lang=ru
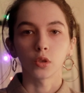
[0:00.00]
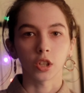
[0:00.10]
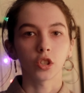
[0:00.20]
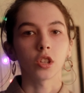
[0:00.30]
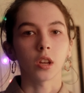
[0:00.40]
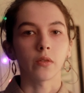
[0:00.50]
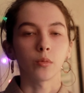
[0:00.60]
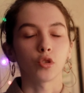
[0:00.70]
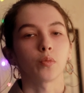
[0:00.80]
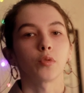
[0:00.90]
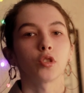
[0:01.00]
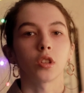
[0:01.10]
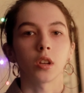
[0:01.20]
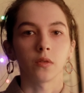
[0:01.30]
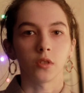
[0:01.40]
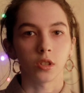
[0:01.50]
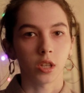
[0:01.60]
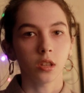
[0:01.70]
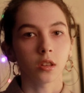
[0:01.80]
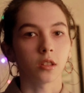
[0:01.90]
Но также я вам еще пожелаю
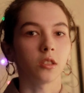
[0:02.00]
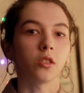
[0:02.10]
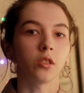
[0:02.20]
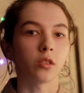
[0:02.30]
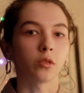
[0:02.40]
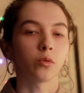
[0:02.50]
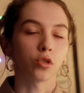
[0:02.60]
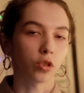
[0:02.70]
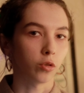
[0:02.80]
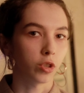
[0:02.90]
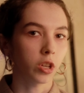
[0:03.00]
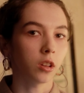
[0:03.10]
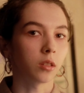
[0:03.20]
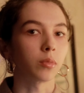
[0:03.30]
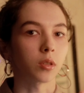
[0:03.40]
везения и нужных людей рядом,